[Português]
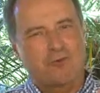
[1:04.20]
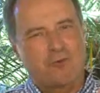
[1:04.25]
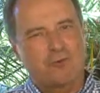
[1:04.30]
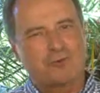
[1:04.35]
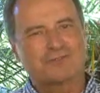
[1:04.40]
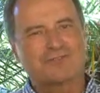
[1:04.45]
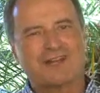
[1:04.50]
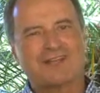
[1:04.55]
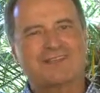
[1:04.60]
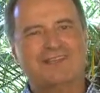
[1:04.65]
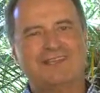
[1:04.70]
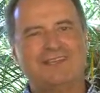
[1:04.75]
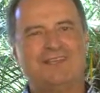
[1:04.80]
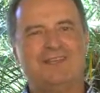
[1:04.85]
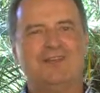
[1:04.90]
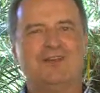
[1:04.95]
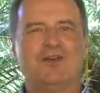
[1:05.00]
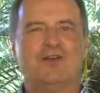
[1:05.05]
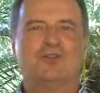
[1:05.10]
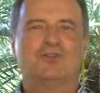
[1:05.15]
encontra
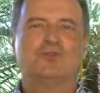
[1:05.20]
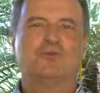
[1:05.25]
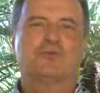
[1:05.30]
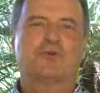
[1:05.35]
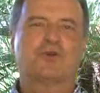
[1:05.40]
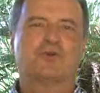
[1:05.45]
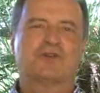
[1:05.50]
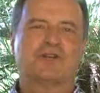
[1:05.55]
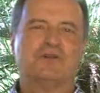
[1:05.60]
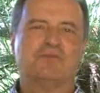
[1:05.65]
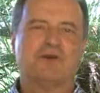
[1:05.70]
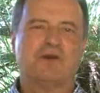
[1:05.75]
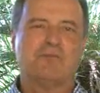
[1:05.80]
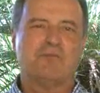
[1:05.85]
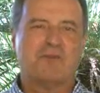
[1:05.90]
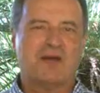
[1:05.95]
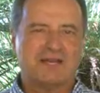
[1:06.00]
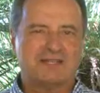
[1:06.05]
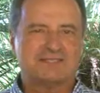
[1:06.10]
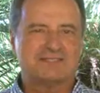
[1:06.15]
aqui no programa
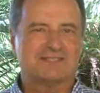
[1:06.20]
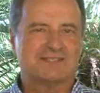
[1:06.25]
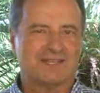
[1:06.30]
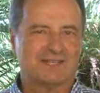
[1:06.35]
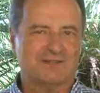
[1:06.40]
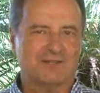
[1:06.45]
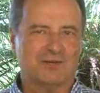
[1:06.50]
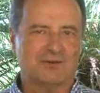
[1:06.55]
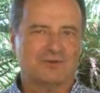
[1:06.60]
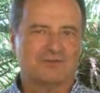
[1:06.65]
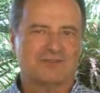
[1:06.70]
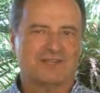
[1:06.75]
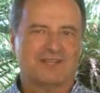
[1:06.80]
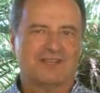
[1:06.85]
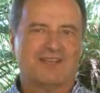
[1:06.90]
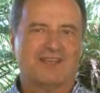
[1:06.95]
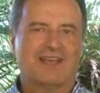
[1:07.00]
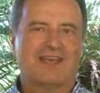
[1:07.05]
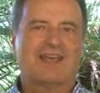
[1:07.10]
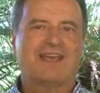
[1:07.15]
Mais Cidadão.
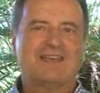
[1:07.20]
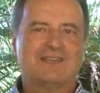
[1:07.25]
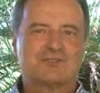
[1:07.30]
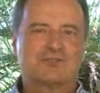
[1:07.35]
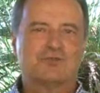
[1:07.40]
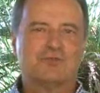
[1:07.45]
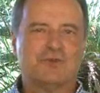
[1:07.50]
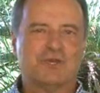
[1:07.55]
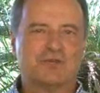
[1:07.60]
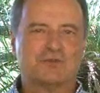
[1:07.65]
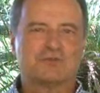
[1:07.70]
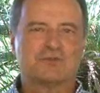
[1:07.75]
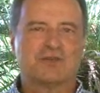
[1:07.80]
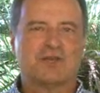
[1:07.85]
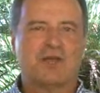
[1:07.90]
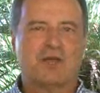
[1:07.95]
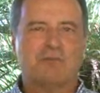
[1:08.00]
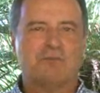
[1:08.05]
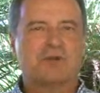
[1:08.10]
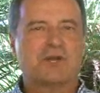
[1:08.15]
É isso mesmo.
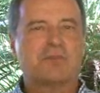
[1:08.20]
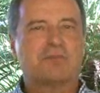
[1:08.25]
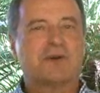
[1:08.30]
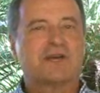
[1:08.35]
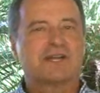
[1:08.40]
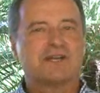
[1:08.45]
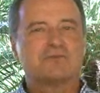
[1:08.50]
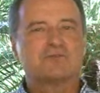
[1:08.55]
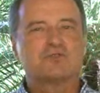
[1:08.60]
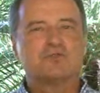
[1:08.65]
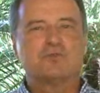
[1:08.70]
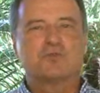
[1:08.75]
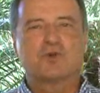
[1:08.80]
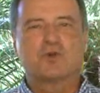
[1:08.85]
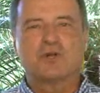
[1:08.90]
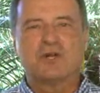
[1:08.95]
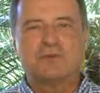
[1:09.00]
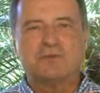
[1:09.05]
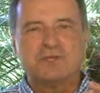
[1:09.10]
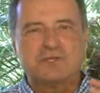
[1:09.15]
Preparamos um
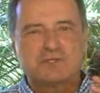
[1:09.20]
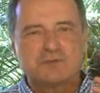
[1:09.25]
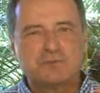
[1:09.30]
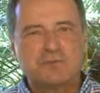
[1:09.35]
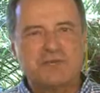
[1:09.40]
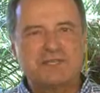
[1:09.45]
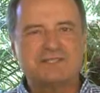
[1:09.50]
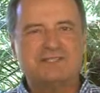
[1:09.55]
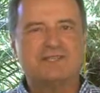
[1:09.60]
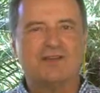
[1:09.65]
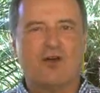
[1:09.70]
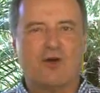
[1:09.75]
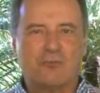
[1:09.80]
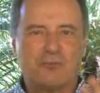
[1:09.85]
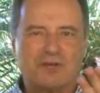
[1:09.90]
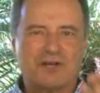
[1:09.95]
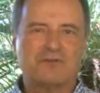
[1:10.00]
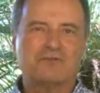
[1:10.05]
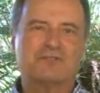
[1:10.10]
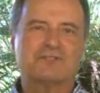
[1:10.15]
programa especial
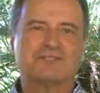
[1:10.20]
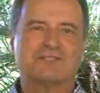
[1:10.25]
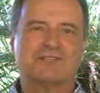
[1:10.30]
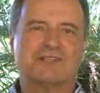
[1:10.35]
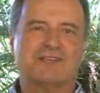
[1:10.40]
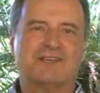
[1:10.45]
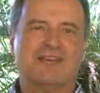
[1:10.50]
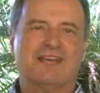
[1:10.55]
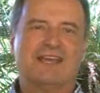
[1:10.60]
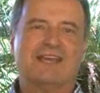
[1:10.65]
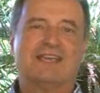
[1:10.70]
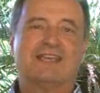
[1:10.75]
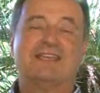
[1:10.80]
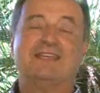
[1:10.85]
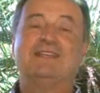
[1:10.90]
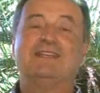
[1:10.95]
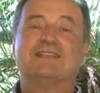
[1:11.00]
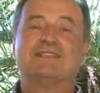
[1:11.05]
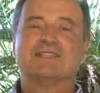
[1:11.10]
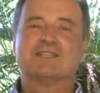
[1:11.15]
para você
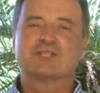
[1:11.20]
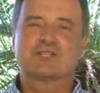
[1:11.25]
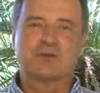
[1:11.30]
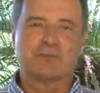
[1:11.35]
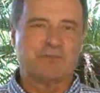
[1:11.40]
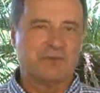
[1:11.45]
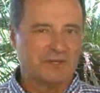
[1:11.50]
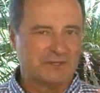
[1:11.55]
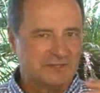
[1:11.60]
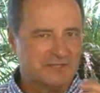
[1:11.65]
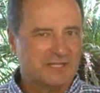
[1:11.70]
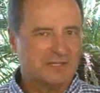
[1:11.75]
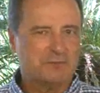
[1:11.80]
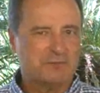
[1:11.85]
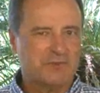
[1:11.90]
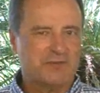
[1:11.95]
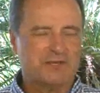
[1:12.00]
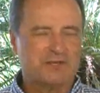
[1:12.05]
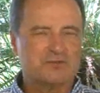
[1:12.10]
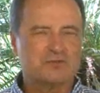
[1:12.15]
que deseja perder
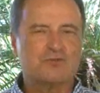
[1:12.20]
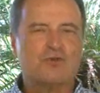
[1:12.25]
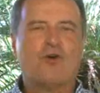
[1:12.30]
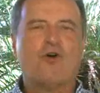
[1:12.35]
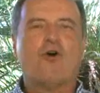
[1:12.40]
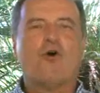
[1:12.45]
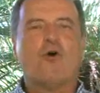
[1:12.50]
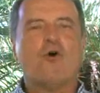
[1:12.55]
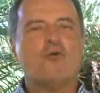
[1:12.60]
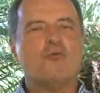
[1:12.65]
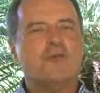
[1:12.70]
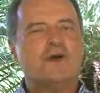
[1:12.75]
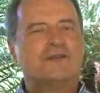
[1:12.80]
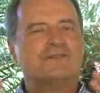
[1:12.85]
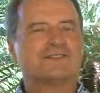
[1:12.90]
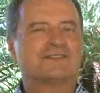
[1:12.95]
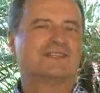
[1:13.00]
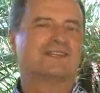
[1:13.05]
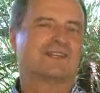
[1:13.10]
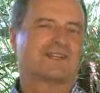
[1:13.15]
peso ou
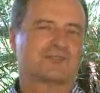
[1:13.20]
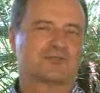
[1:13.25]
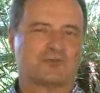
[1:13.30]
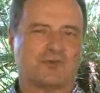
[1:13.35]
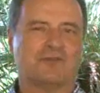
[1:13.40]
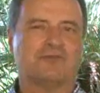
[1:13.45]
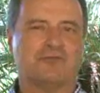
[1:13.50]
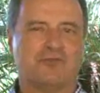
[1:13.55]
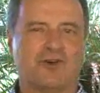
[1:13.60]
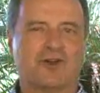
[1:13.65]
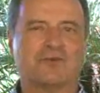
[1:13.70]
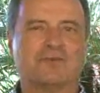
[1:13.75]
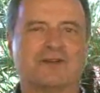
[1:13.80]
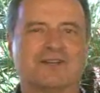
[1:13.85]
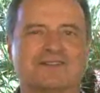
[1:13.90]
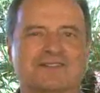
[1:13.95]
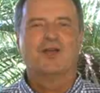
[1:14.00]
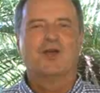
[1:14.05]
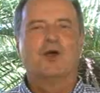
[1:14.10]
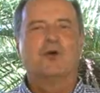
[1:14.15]
manter a sua
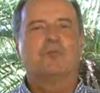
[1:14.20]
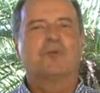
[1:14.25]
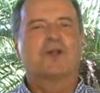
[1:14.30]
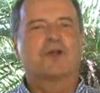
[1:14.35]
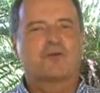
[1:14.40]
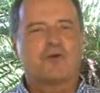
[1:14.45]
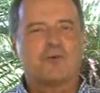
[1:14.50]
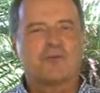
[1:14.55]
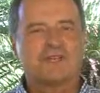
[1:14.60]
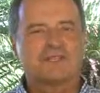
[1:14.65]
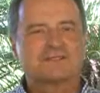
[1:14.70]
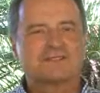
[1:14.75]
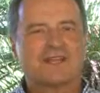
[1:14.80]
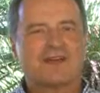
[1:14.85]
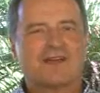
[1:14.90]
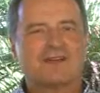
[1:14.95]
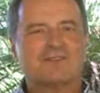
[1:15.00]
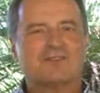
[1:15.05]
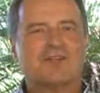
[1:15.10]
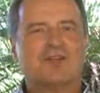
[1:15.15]
forma. Para
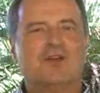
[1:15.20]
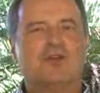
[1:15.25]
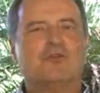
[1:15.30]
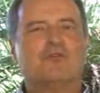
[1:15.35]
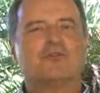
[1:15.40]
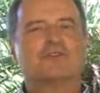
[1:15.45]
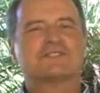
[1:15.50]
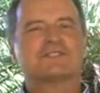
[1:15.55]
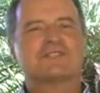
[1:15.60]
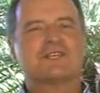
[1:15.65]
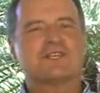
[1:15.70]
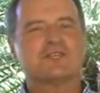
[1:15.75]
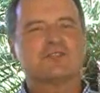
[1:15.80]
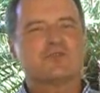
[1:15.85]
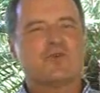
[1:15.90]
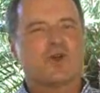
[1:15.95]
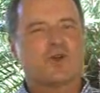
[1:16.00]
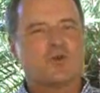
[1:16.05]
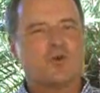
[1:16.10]
começar, vocês vão